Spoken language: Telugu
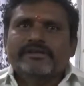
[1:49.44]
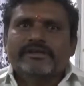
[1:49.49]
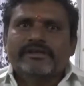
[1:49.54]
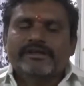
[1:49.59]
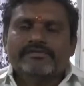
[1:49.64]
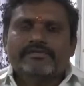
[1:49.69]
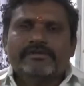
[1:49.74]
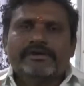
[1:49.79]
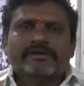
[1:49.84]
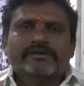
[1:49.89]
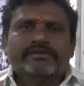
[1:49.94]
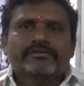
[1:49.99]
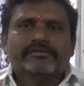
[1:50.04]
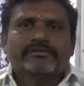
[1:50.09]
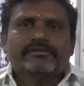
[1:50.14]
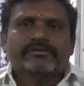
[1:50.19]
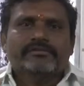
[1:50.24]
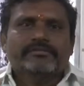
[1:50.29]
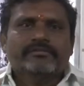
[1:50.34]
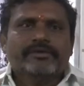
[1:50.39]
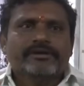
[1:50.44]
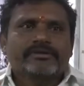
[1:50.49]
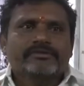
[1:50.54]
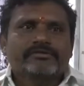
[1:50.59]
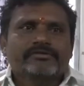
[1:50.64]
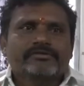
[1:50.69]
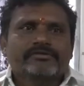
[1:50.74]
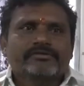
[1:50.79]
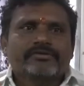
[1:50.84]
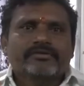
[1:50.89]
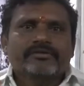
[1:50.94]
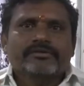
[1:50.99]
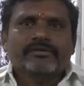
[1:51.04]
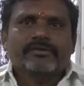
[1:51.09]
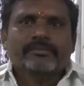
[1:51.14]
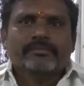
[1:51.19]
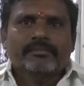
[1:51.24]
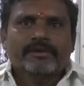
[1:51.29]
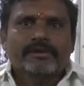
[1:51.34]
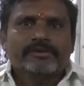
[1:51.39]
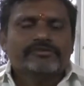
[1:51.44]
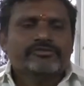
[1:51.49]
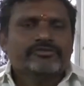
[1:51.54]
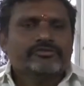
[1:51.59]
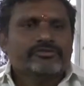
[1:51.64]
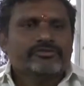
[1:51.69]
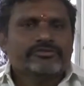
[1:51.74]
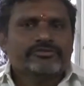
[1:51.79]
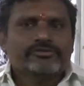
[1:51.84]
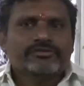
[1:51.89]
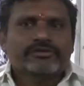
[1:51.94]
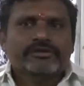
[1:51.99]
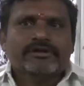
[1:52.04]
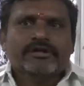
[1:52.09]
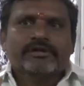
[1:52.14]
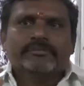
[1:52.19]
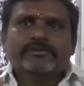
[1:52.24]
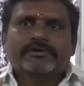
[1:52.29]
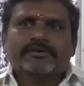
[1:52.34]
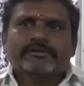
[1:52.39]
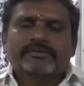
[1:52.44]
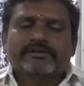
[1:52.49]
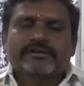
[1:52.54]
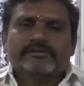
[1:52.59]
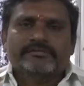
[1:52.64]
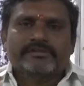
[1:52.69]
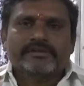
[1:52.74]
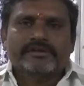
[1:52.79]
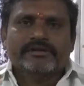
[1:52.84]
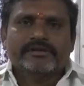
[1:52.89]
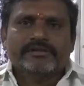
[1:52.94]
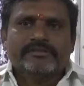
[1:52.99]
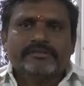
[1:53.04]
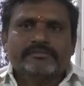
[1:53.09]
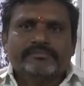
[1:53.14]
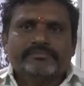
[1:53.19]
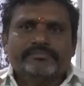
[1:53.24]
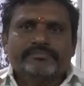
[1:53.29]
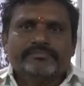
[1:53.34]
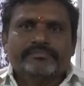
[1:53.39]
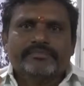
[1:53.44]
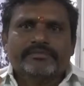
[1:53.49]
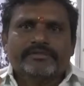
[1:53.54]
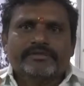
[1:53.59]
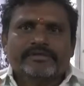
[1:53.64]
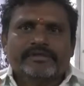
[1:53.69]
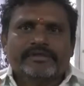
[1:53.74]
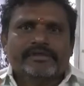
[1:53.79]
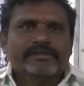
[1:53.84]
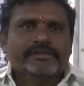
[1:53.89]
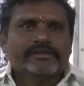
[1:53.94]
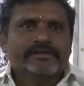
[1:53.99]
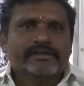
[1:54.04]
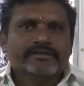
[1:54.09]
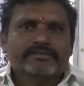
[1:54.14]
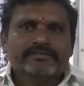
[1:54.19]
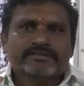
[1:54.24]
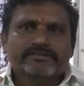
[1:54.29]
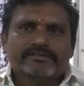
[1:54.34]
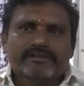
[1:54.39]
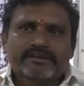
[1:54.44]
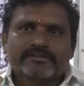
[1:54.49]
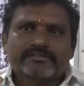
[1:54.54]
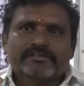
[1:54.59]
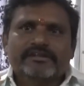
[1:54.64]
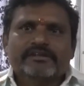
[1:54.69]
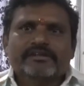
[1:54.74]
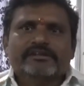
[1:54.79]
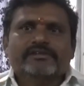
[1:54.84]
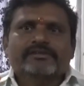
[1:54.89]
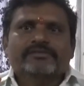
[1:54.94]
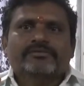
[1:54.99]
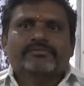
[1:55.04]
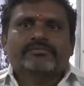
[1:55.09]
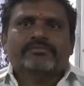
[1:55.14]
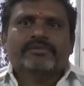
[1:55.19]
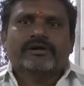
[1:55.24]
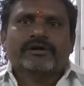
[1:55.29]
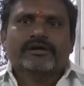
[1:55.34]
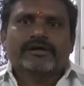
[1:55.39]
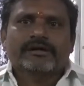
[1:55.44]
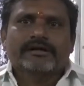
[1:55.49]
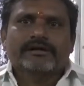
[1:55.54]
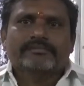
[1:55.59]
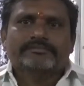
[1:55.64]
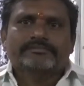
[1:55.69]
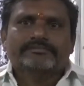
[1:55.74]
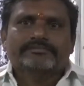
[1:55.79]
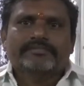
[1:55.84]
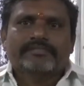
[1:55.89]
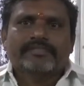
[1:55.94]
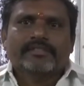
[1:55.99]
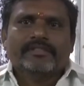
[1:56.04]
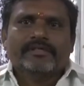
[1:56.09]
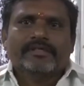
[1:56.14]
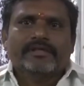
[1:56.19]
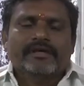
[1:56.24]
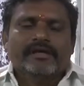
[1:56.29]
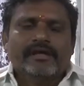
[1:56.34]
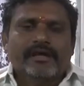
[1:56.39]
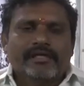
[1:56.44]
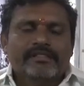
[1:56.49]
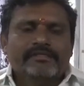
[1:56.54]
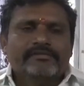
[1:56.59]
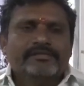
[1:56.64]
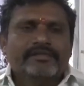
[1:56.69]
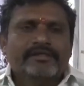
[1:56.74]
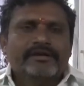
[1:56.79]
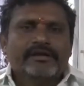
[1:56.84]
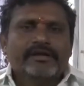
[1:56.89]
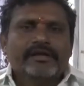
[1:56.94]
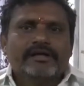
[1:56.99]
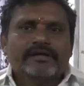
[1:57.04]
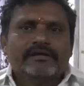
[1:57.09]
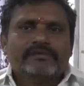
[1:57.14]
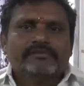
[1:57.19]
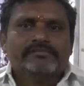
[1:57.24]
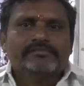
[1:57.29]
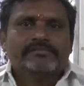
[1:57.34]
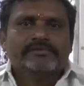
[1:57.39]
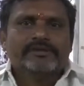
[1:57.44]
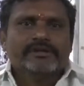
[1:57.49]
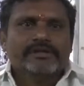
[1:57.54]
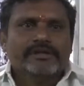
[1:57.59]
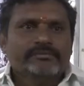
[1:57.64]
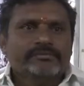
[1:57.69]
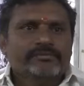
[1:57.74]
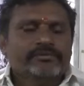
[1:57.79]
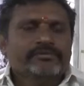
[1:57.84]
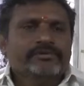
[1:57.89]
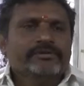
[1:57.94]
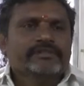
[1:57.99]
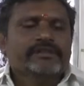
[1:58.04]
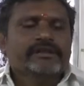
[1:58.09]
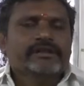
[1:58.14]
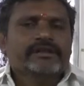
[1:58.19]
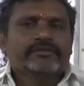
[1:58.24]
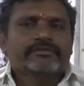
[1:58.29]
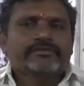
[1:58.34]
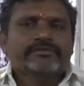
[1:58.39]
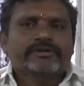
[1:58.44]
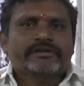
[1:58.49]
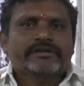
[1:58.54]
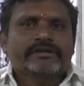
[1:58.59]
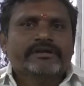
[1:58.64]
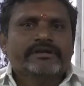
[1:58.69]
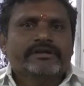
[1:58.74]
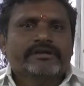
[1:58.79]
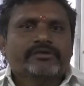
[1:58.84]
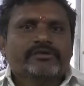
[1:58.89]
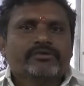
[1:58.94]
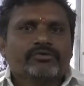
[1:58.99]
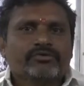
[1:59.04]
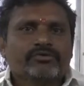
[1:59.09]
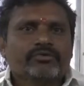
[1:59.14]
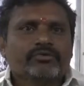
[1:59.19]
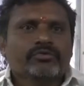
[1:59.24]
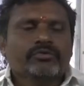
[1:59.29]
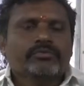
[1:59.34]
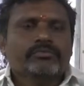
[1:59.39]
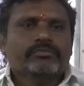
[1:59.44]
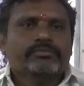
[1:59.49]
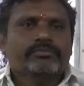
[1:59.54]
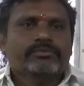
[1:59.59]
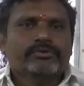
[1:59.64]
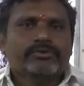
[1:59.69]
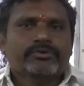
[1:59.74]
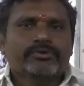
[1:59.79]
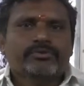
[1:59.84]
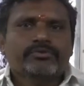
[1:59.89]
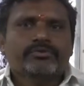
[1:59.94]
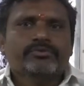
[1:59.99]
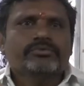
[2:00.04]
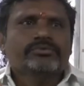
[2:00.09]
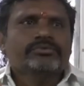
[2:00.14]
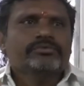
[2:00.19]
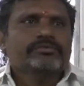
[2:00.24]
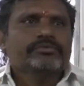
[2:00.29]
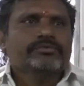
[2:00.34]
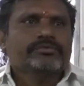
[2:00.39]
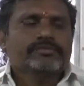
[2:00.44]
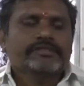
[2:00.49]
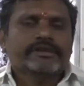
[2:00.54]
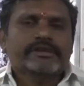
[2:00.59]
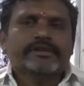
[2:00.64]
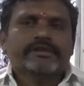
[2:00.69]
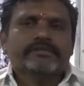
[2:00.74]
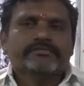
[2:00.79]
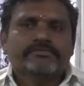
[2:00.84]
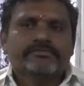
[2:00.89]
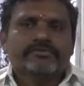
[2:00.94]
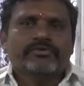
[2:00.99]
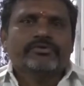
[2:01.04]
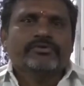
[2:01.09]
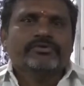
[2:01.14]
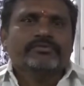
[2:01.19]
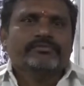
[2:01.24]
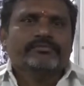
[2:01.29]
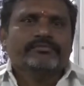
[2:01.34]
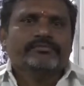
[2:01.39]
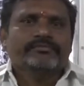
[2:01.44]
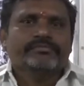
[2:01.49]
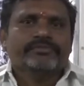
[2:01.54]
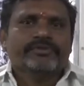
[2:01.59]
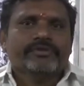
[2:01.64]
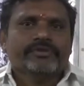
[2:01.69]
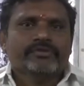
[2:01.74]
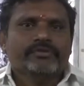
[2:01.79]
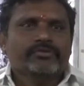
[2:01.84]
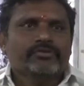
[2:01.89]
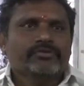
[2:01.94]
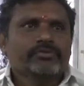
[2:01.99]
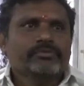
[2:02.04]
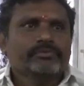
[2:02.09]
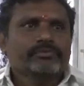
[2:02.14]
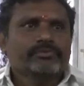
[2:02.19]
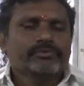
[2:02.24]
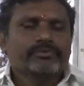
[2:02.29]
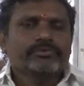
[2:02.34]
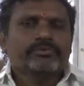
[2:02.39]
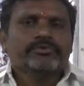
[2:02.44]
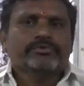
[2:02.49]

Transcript: ఈవెంట్ మరియు మెయిన్స్ కోచింగ్లు కూడా ఏర్పాటు చేయడం జరిగింది ఇది ఎస్సీ స్టడీ సర్కిల్లో భాగంగా అదేవిధంగా ఇప్పుడు విడుదలైనటువంటి గ్రూప్ టూ త్రీ ఫోర్ గ్రూప్ టూ